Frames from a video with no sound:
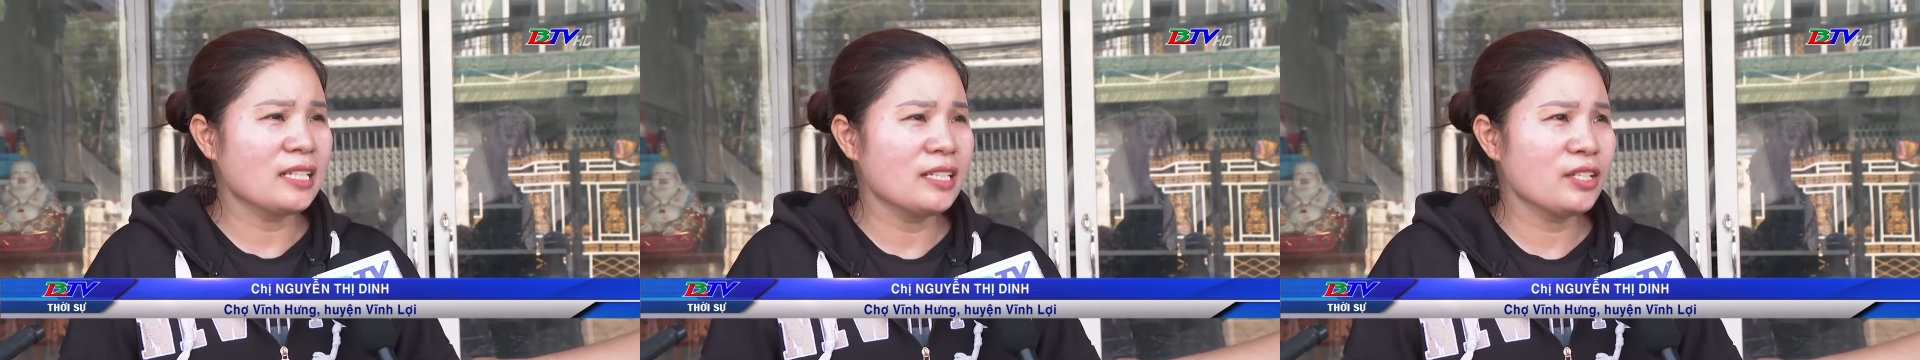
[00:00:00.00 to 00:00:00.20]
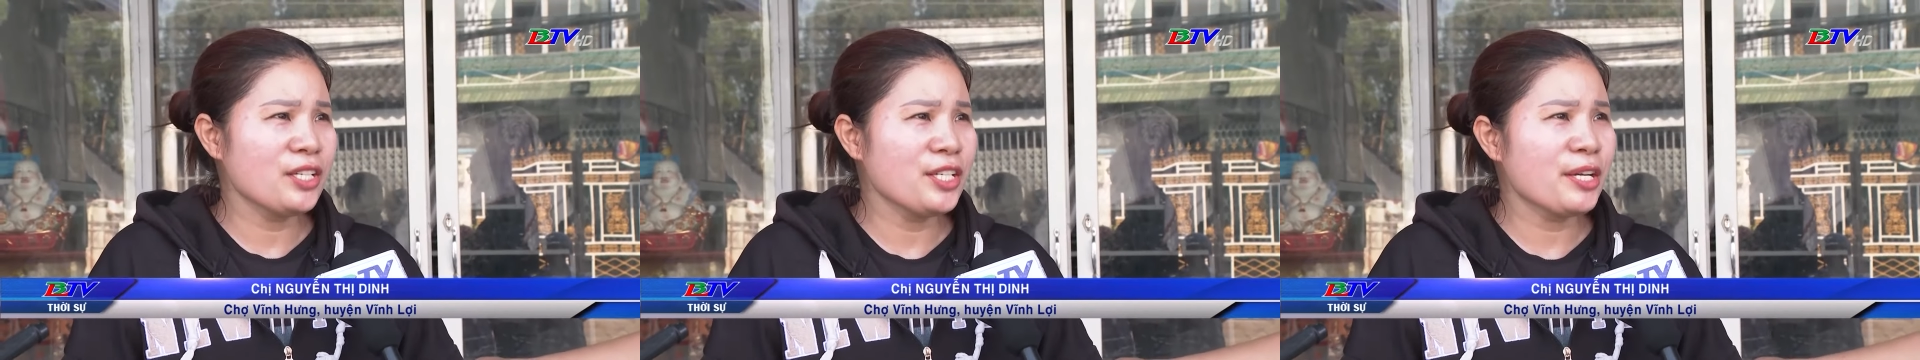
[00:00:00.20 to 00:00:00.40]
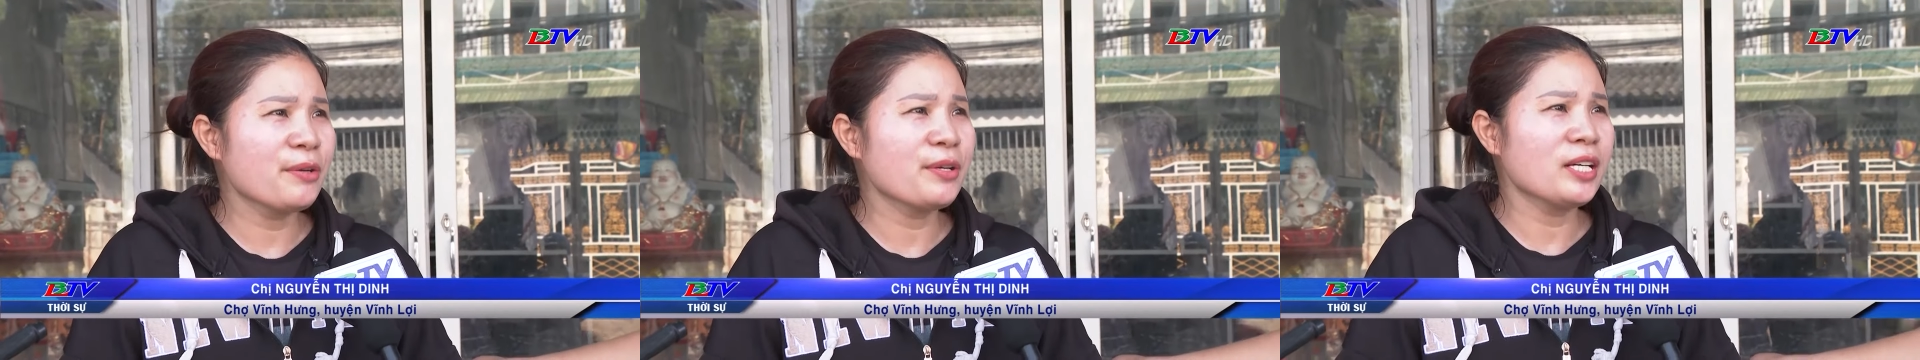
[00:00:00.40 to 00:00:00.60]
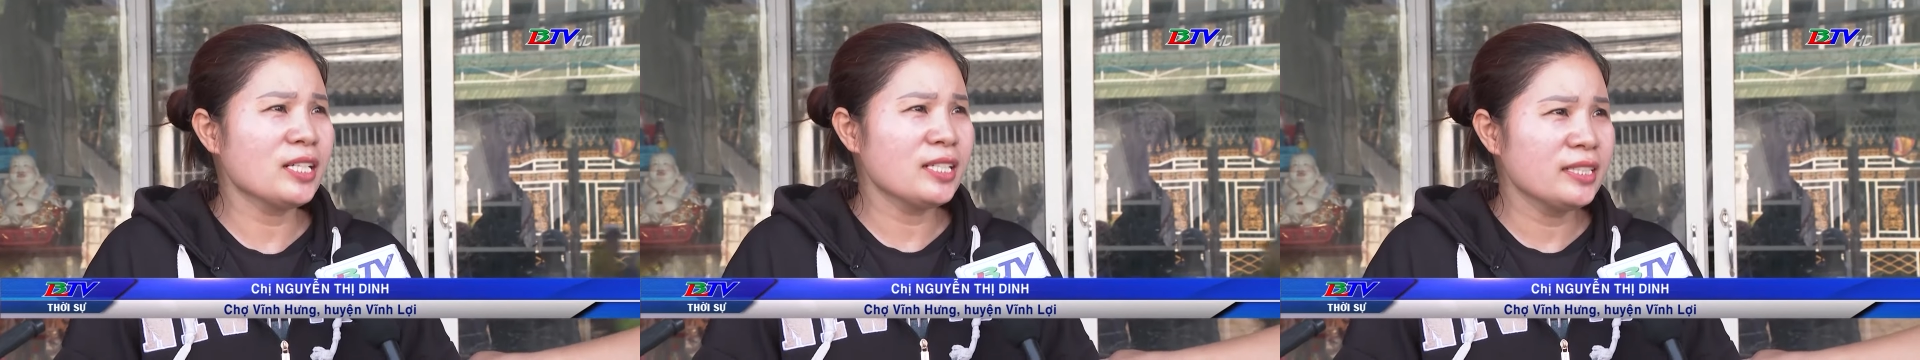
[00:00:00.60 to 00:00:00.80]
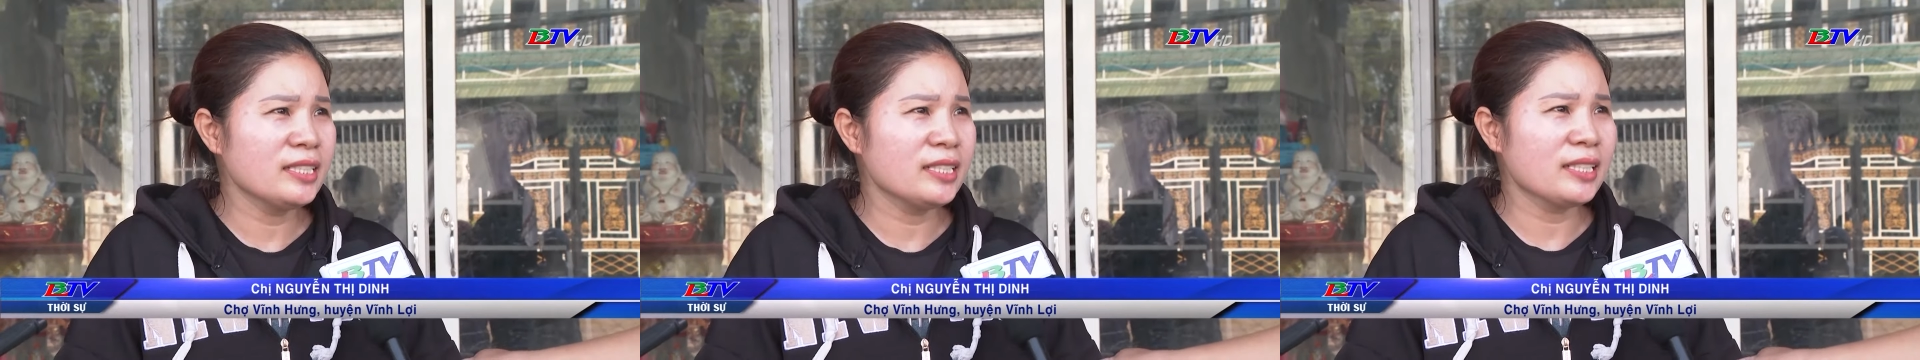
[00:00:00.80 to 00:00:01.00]
thì nó nhiều
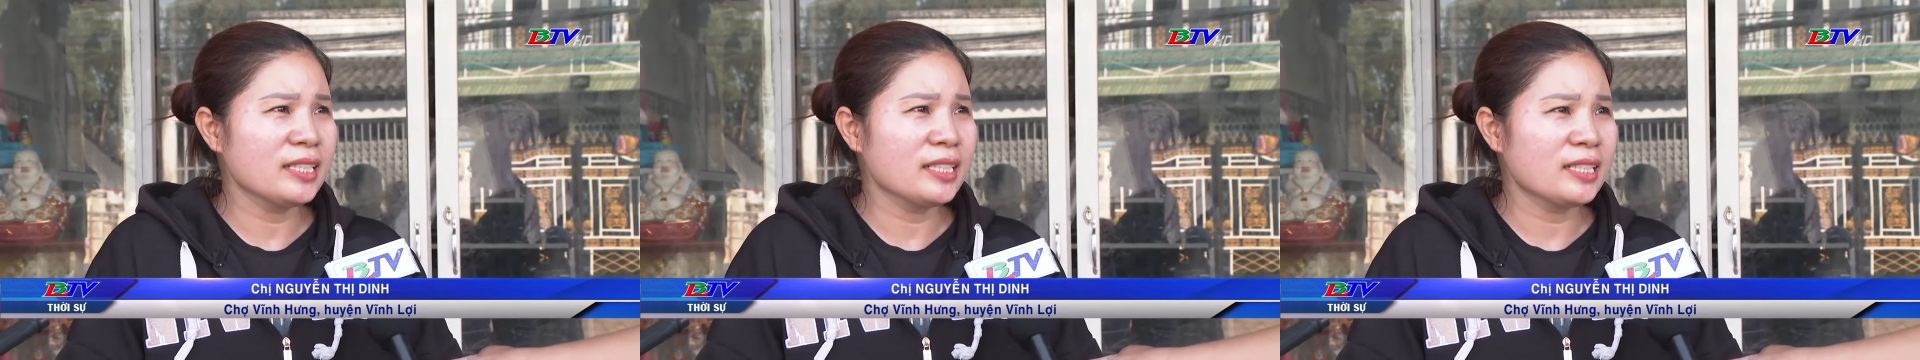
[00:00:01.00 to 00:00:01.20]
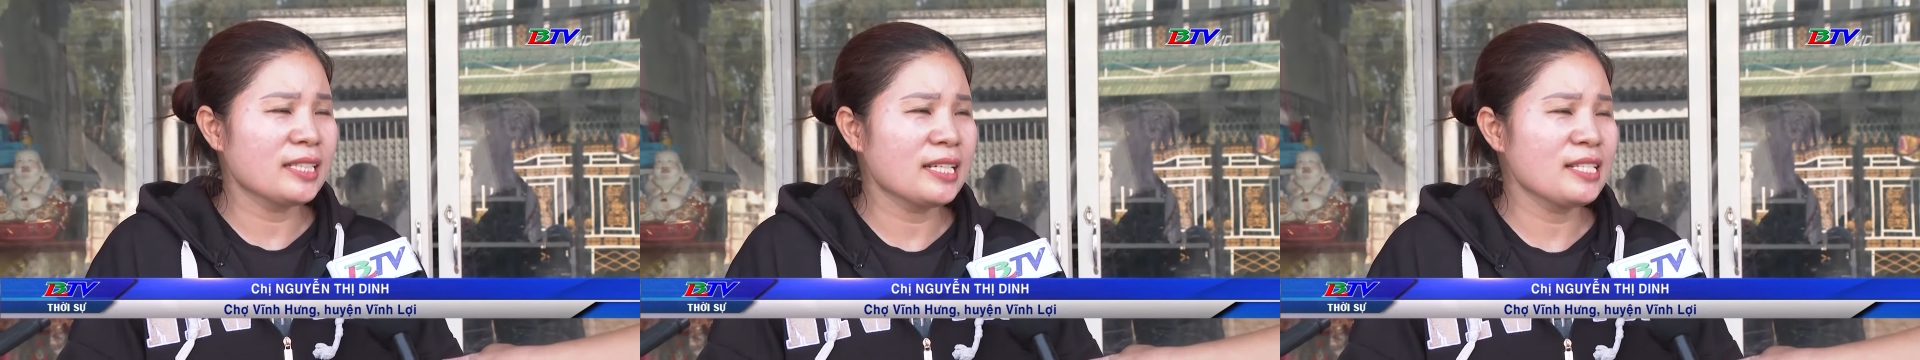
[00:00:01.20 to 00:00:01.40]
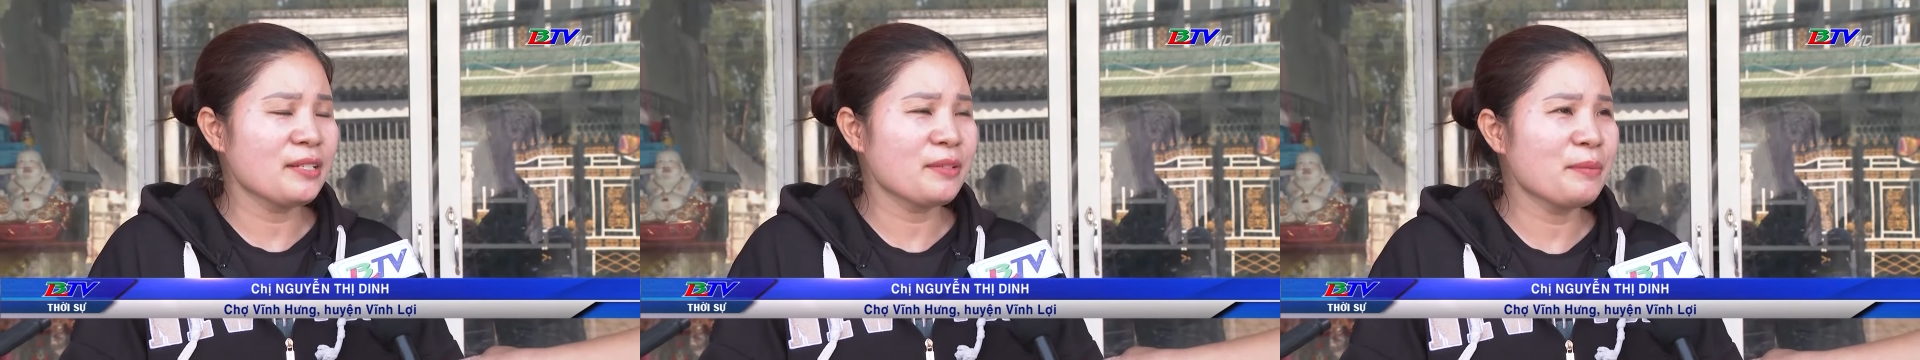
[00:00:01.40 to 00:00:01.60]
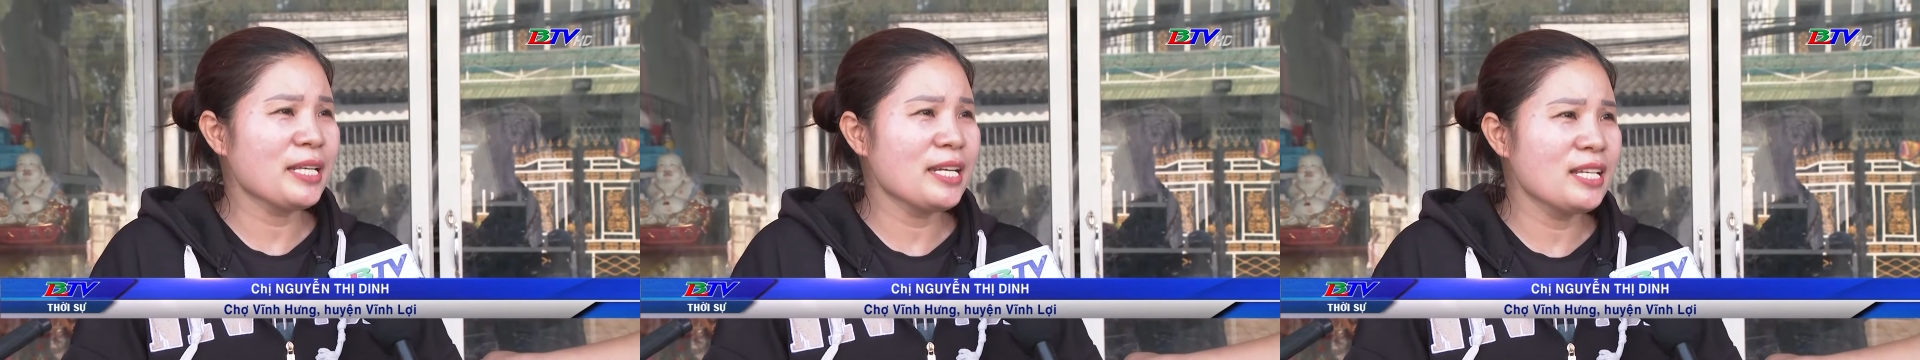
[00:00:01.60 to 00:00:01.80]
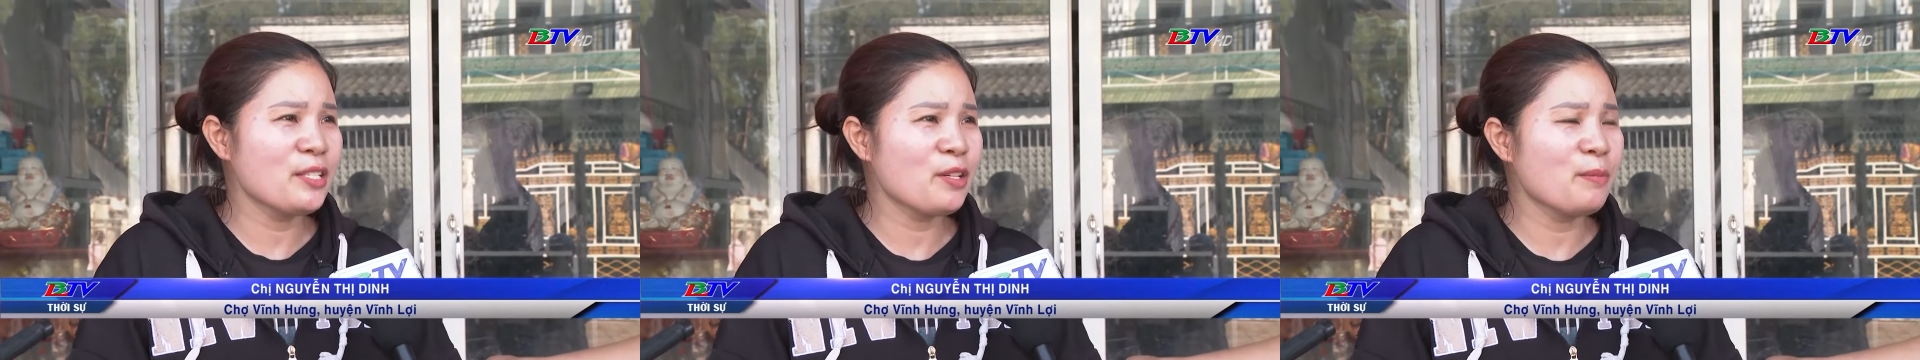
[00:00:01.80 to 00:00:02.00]
hơn thì người ta sẽ biết
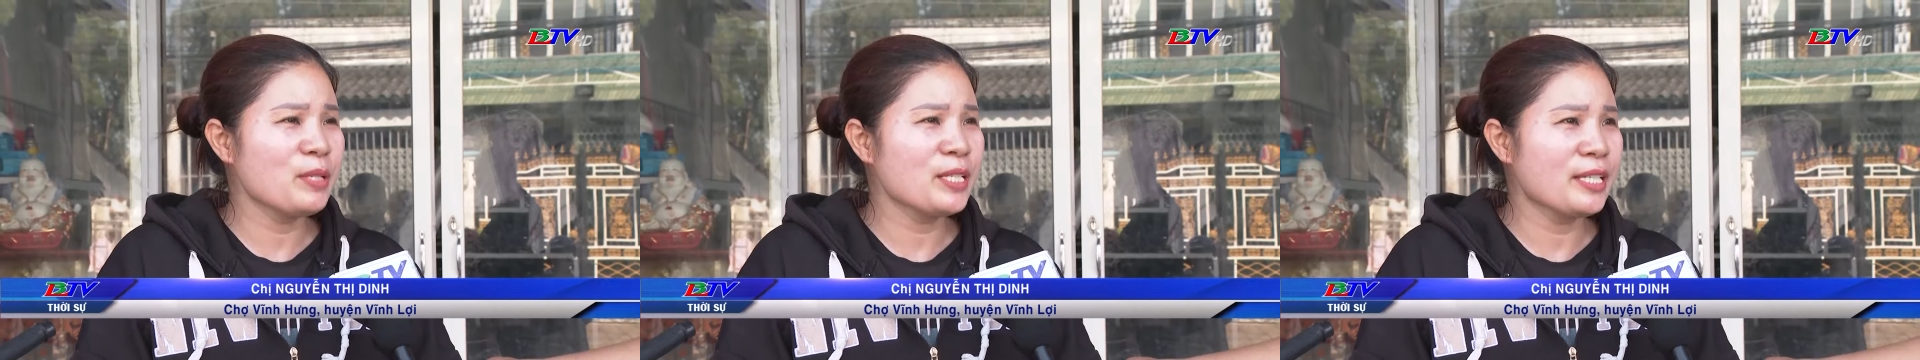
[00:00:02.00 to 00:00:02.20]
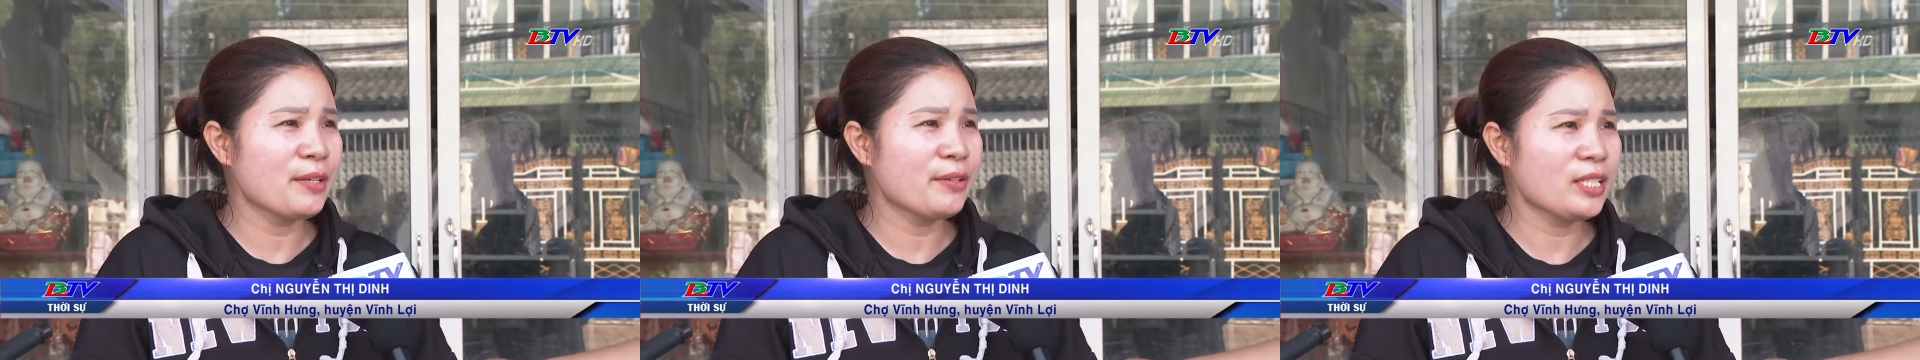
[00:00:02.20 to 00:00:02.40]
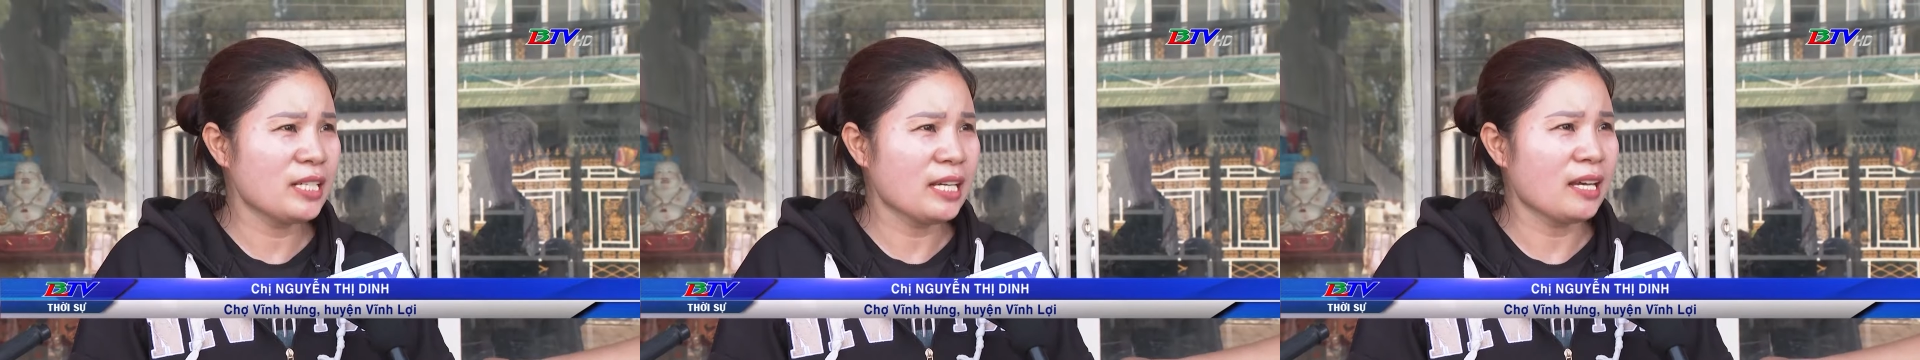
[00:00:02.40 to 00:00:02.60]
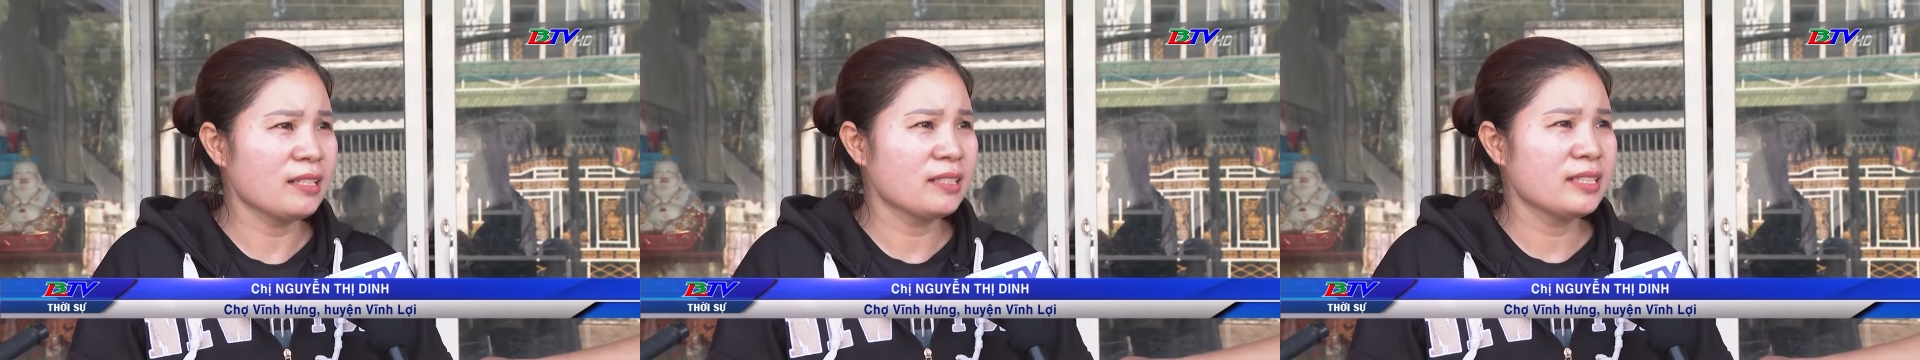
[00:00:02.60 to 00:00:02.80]
đến số mình nhiều hơn ạ